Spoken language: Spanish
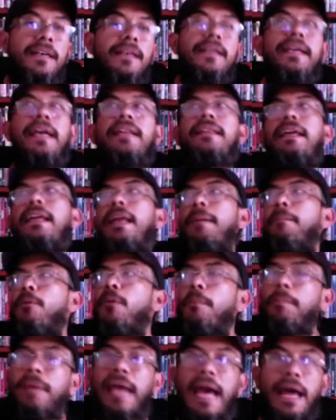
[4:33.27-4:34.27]
¿Qué tan
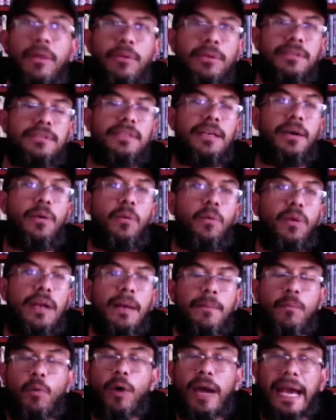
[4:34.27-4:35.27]
apropiado es que una
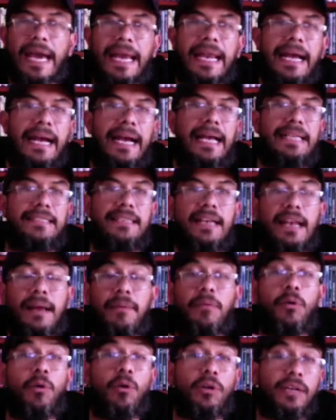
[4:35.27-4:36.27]
mujer haga esa
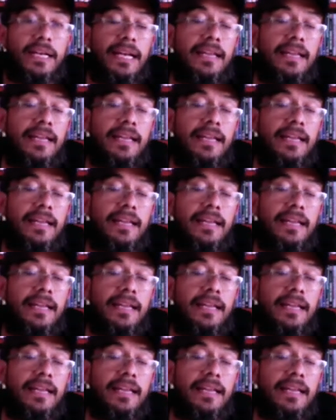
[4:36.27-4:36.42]
labor?